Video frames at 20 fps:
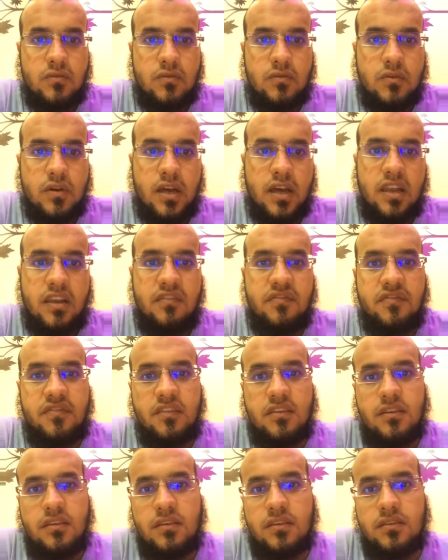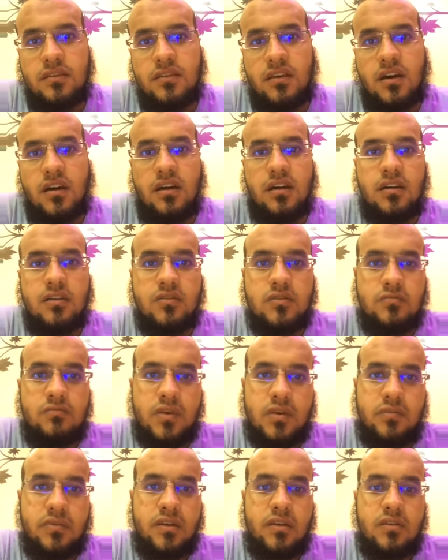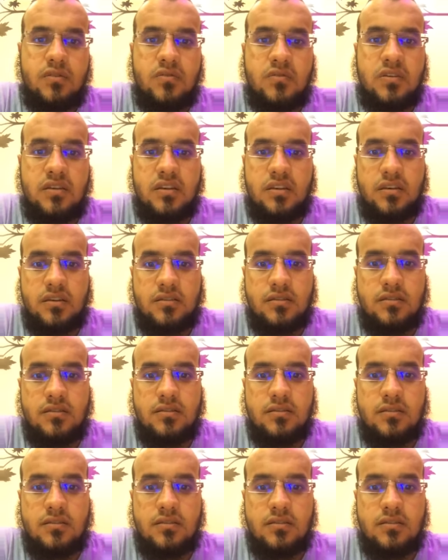وهل في تعارض ما بين جوجل ات